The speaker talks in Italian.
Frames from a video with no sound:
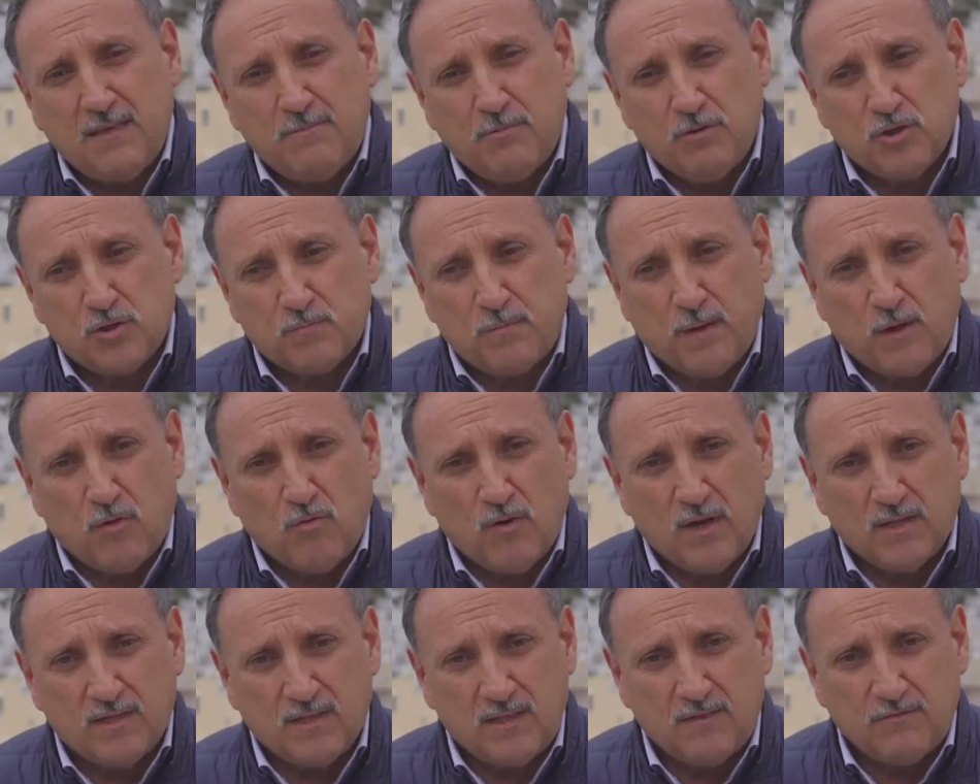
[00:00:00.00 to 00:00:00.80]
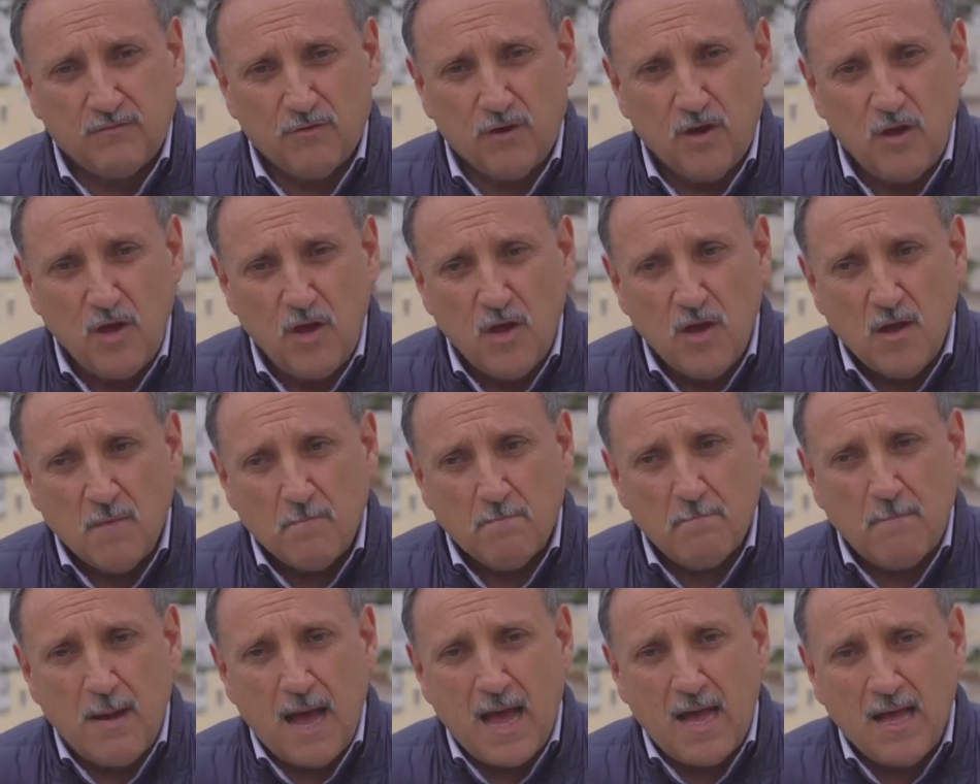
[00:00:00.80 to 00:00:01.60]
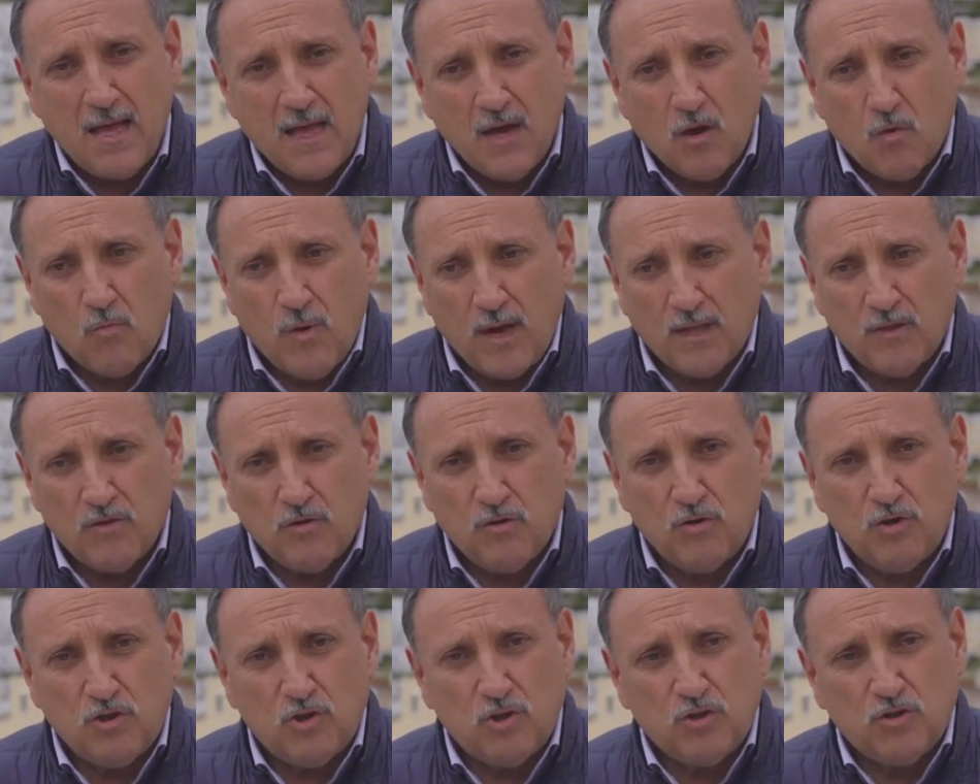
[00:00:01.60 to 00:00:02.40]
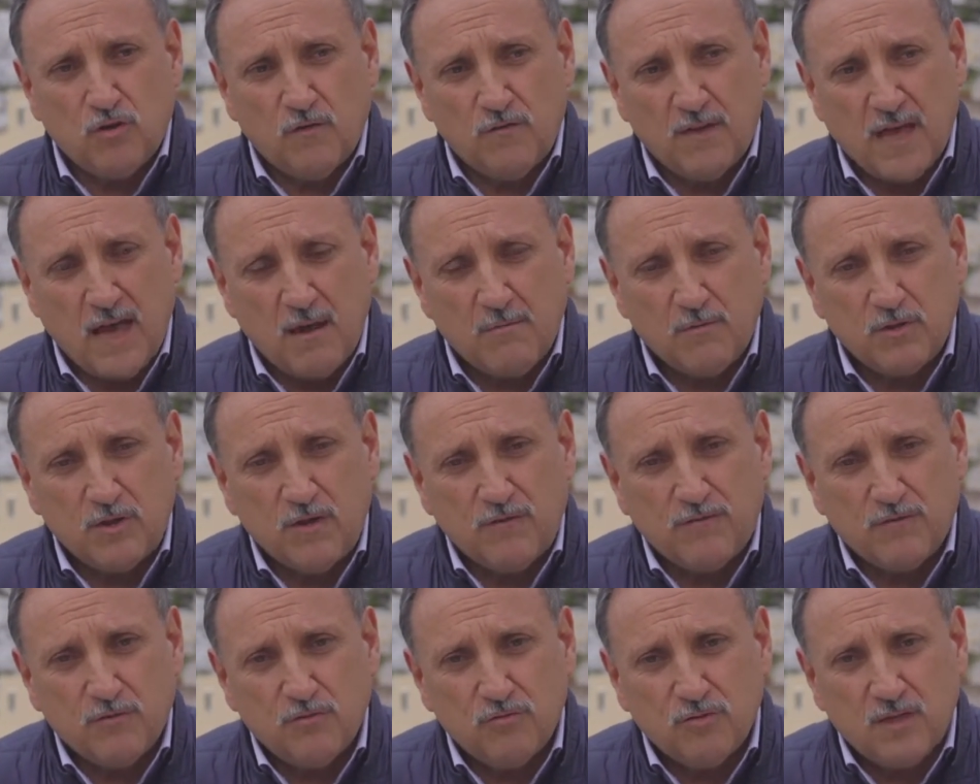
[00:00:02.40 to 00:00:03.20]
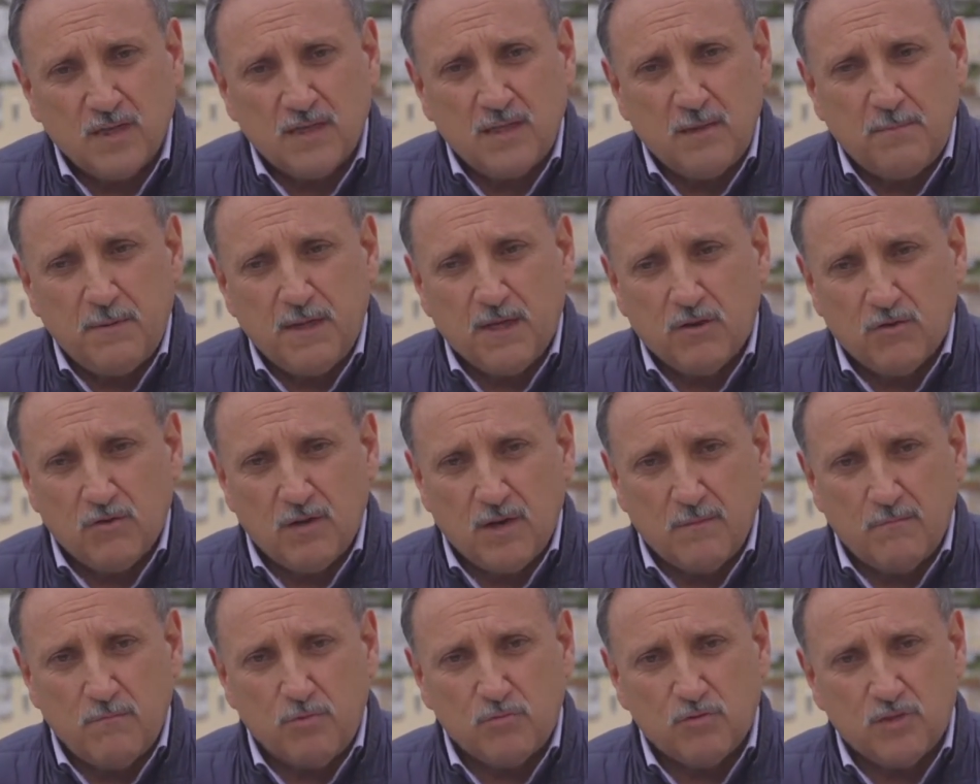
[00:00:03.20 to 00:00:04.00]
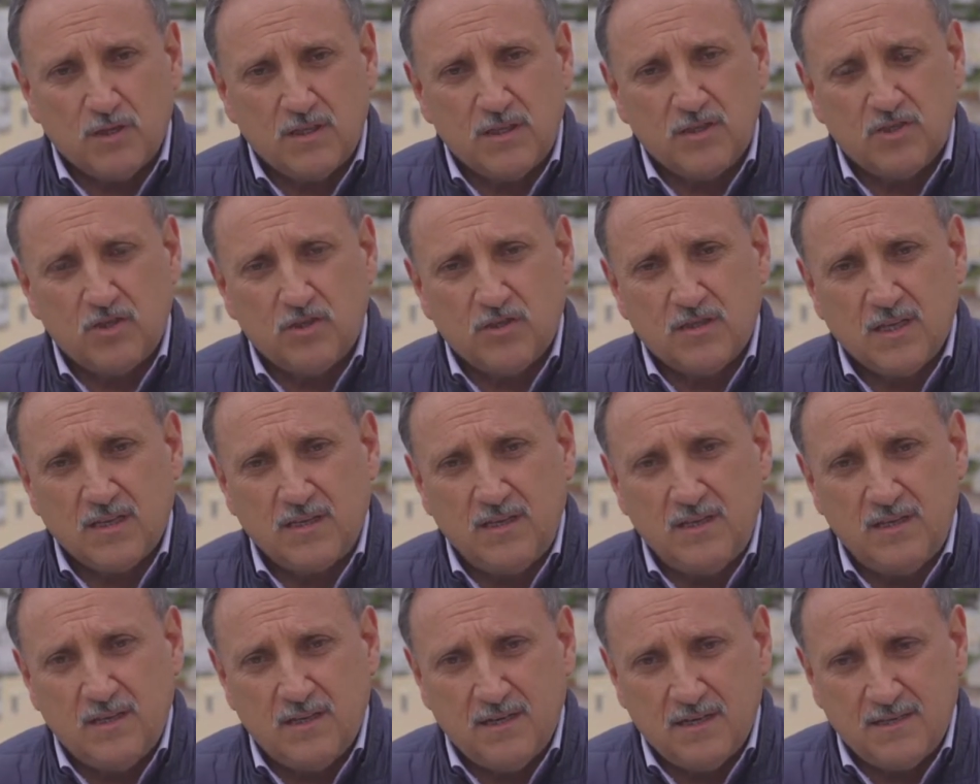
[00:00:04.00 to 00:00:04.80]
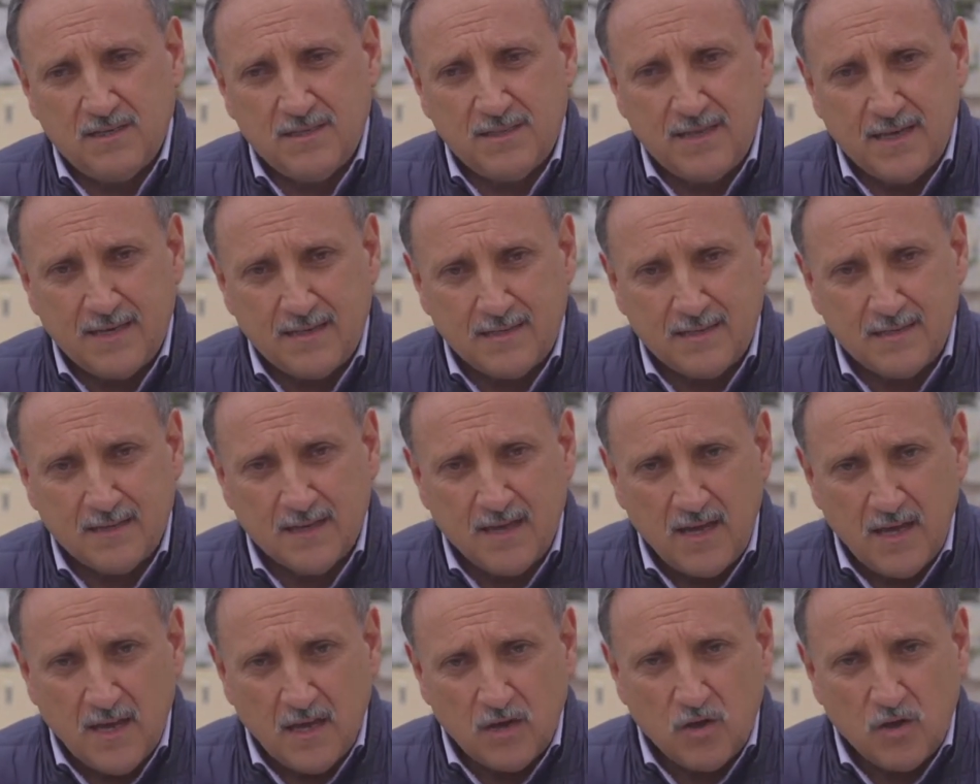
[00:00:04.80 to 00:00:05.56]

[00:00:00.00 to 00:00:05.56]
tipo speculativo. Ma quando noi ci troviamo di fronte a dei piccoli abusi di cittadini residenti,